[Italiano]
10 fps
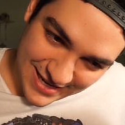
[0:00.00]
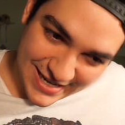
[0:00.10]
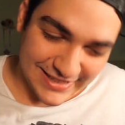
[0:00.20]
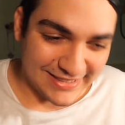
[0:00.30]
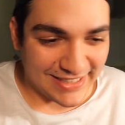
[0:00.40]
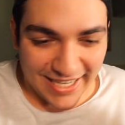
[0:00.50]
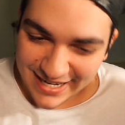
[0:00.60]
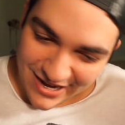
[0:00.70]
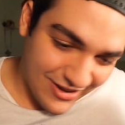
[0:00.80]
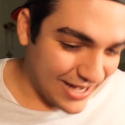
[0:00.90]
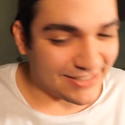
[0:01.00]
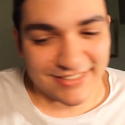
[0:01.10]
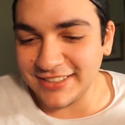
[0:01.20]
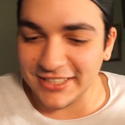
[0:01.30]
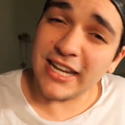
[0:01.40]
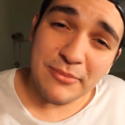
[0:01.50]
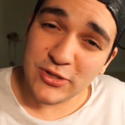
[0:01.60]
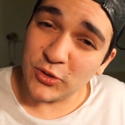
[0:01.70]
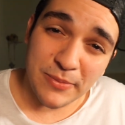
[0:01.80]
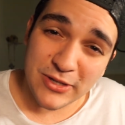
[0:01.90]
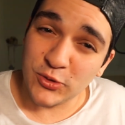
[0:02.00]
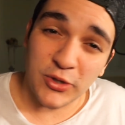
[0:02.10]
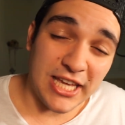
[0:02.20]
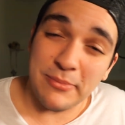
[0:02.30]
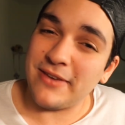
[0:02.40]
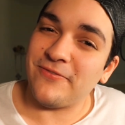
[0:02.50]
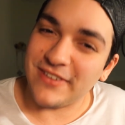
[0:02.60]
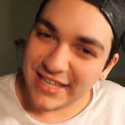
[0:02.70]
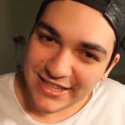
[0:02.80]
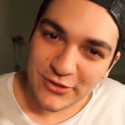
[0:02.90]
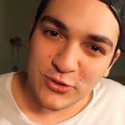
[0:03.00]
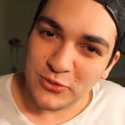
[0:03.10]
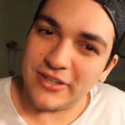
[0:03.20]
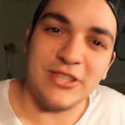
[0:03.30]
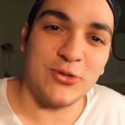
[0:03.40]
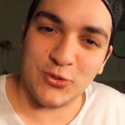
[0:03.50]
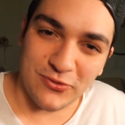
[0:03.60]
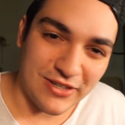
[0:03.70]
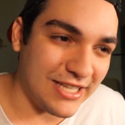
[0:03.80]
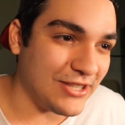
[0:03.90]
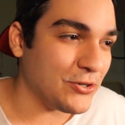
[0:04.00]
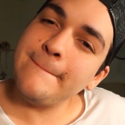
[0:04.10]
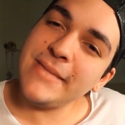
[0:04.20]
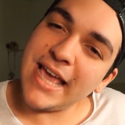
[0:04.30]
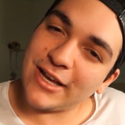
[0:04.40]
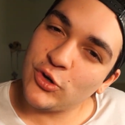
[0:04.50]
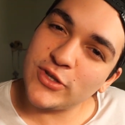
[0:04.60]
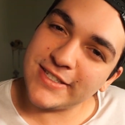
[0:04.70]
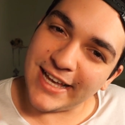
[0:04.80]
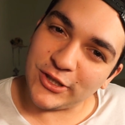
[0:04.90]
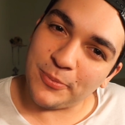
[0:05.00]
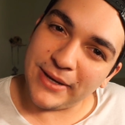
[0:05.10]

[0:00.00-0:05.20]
andare avanti, rime su rime su rime, video su video su video. Mi è gustato